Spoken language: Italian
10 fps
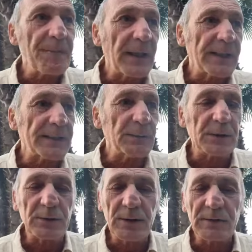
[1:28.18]
la
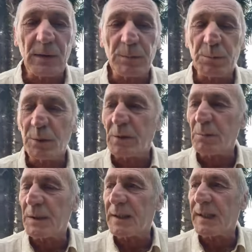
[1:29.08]
situazione si fa un po' più
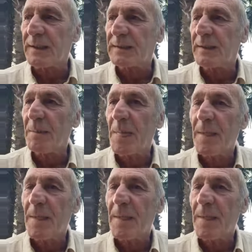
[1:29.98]
complicata